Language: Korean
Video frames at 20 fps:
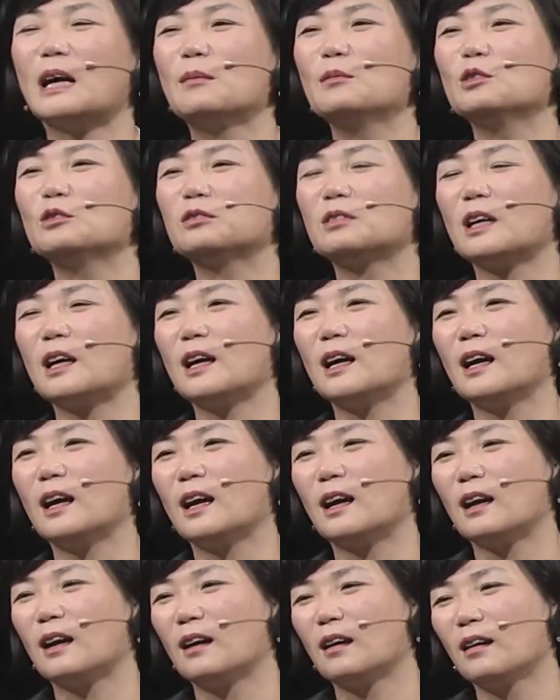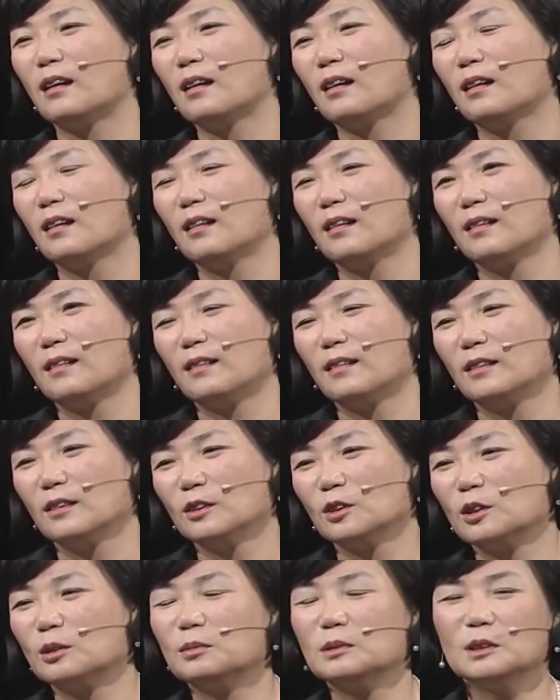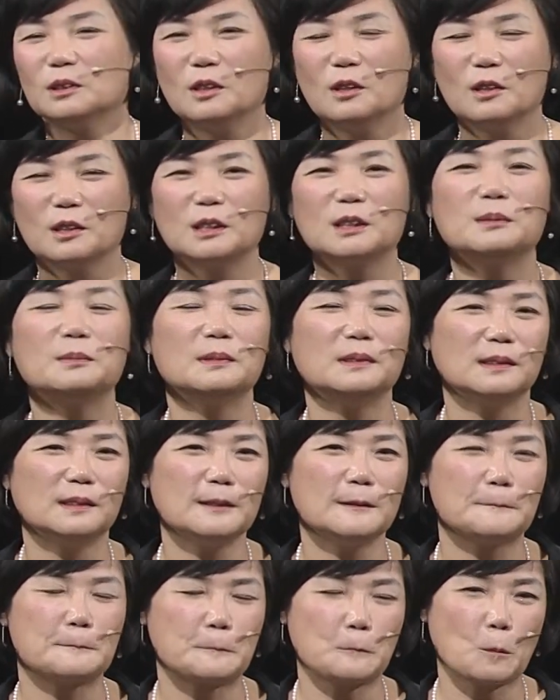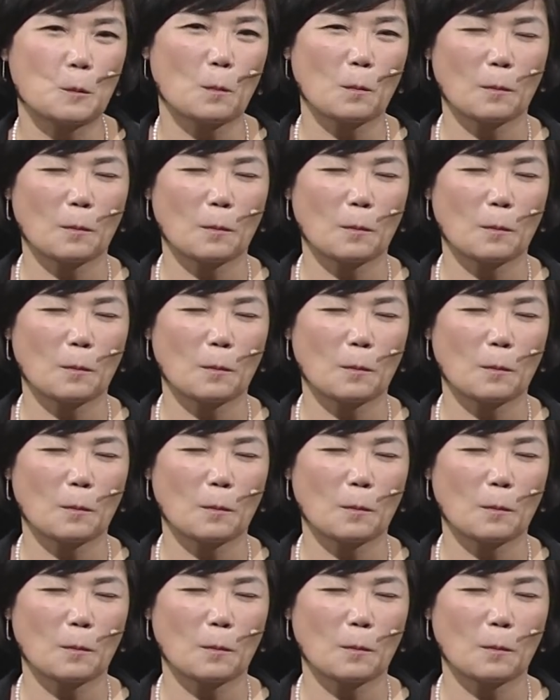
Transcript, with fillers: 남을 주나. 여러분요, 그분은